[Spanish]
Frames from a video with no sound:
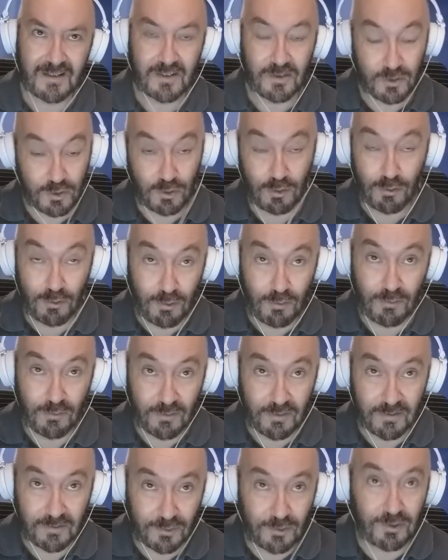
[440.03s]
yo
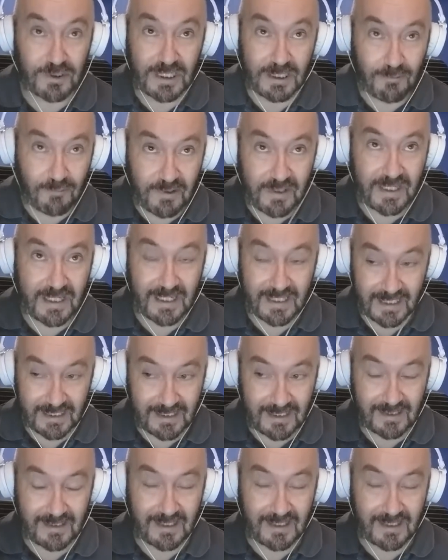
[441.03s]
no tengo idea qué este,